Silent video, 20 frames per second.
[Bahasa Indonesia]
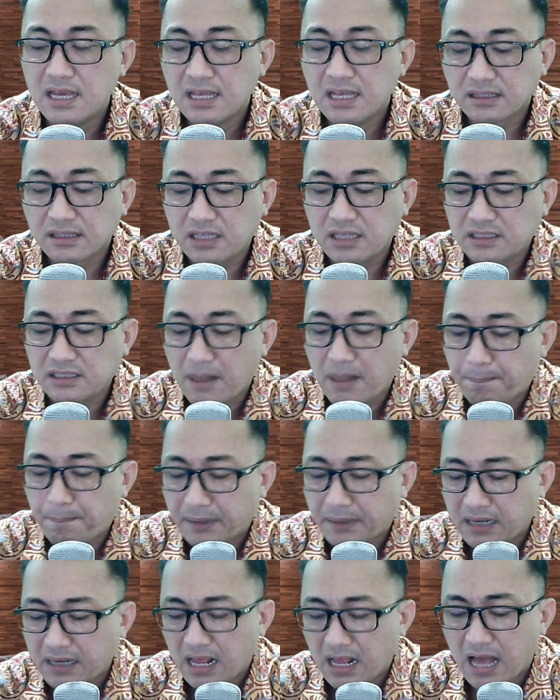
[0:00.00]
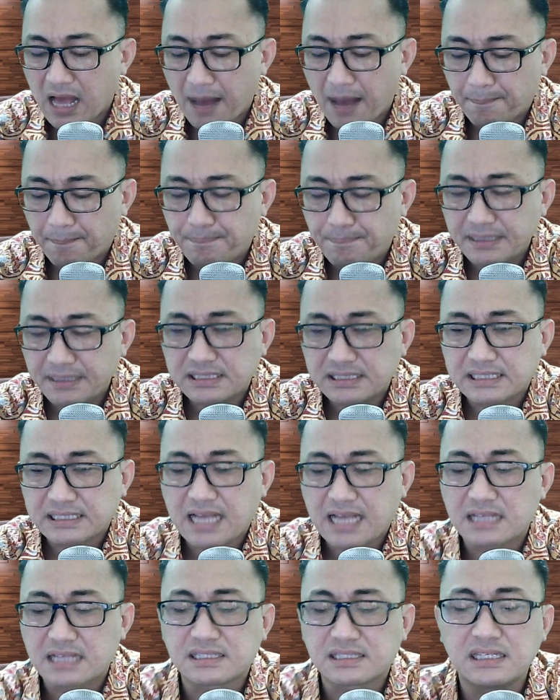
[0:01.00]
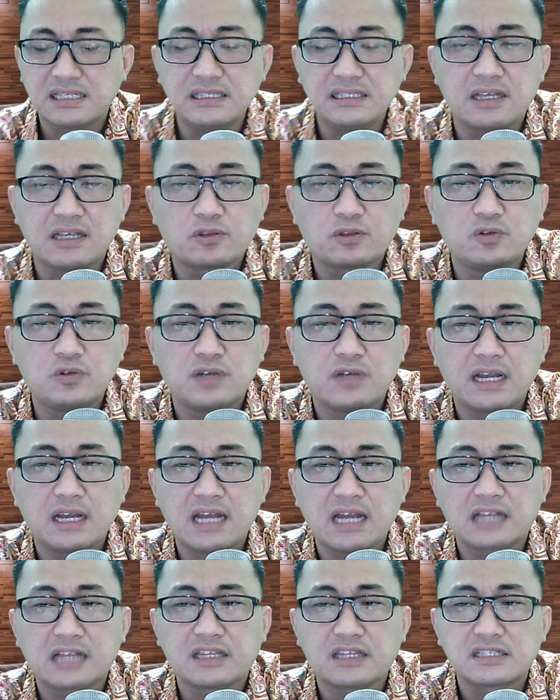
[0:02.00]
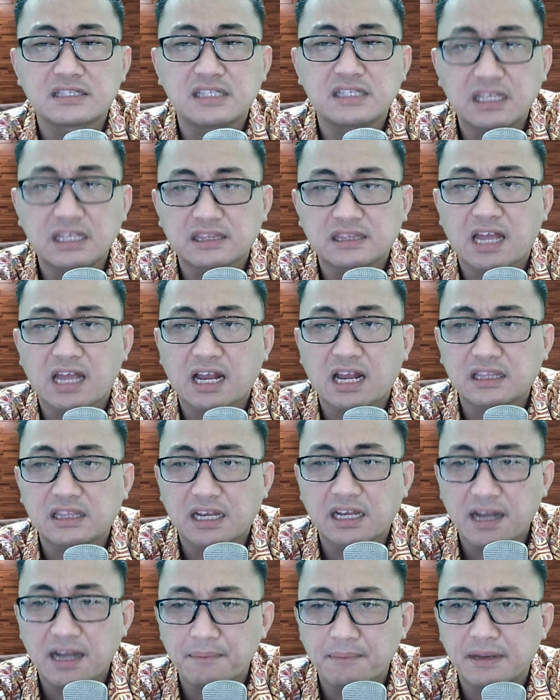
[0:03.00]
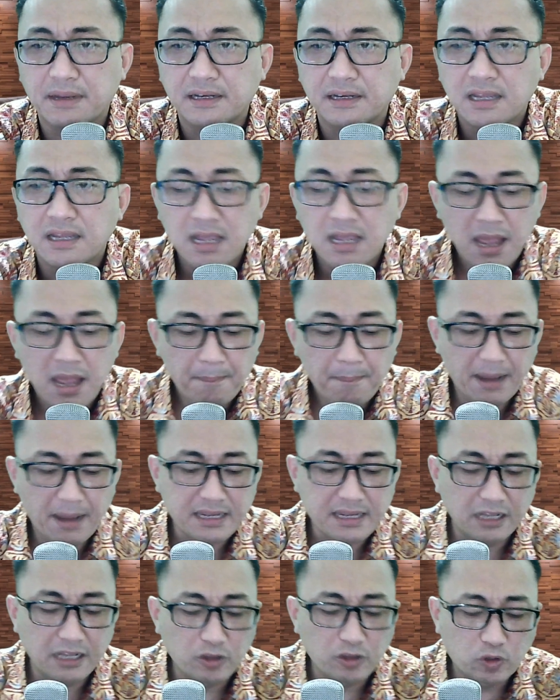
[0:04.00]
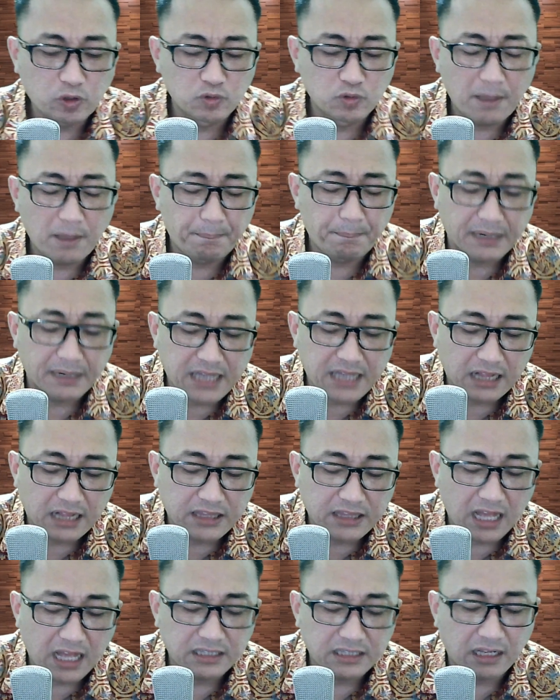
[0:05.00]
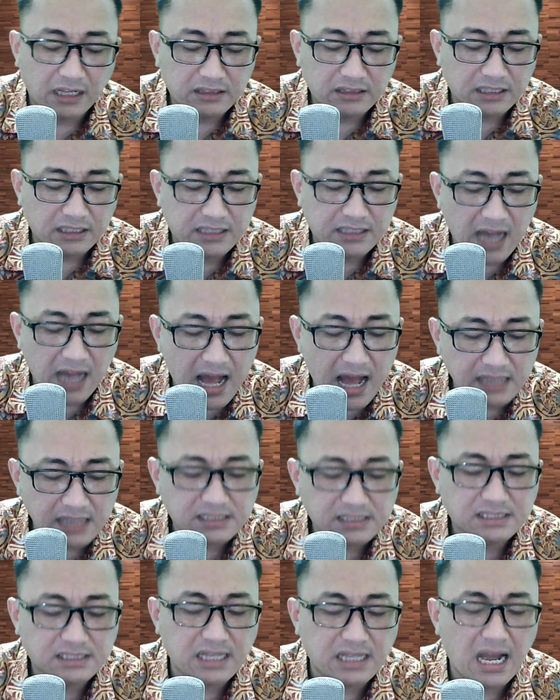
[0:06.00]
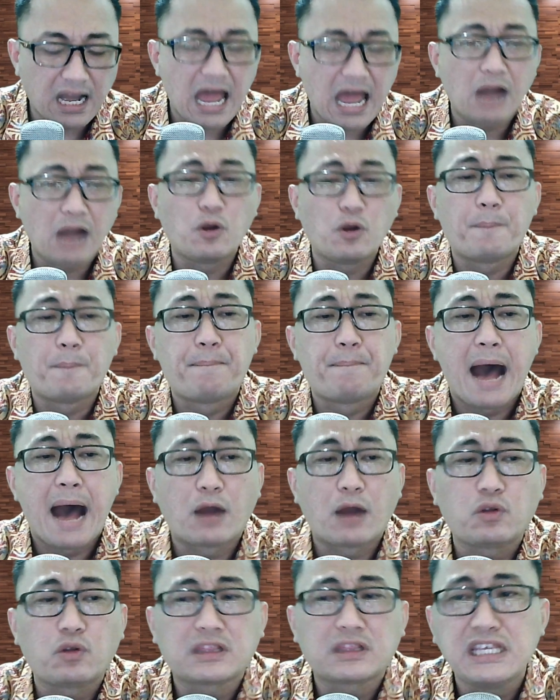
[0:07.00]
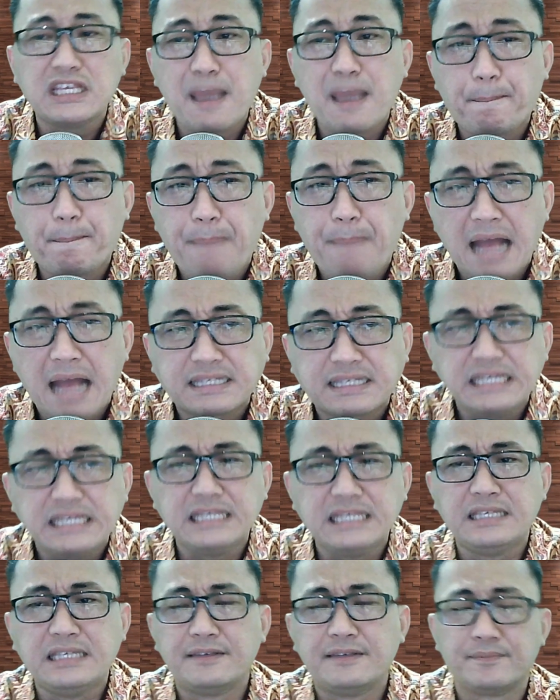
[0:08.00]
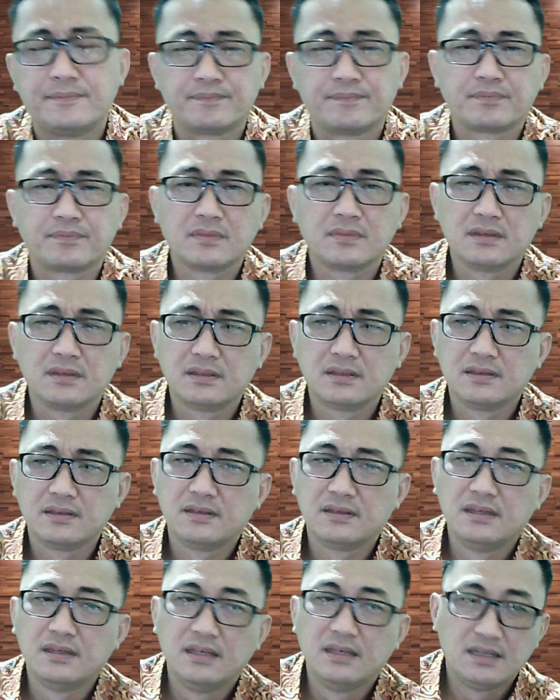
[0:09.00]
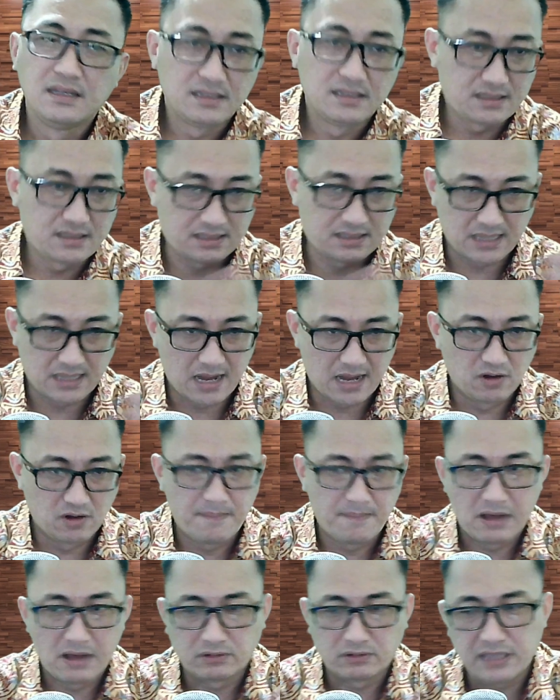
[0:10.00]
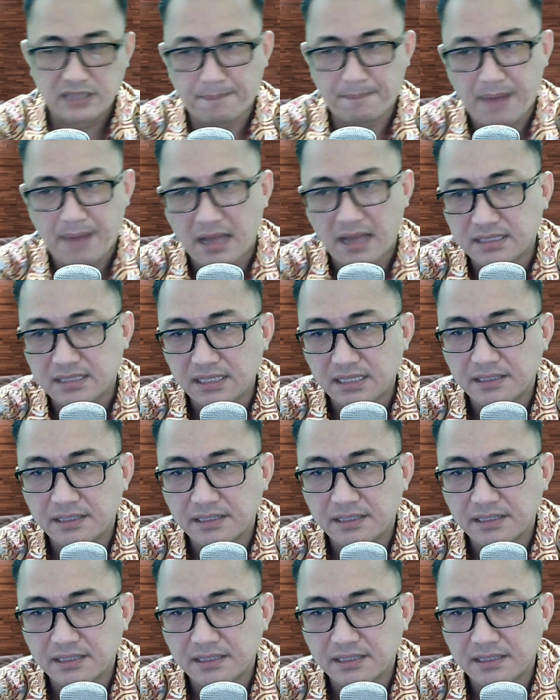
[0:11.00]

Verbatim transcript: tidak pernah habis kasihnya Tuhan atas kita. Katakan amin. Bahkan Tuhan berkata dengan tegas selalu baru tiap pagi. Selalu baru tiap pagi.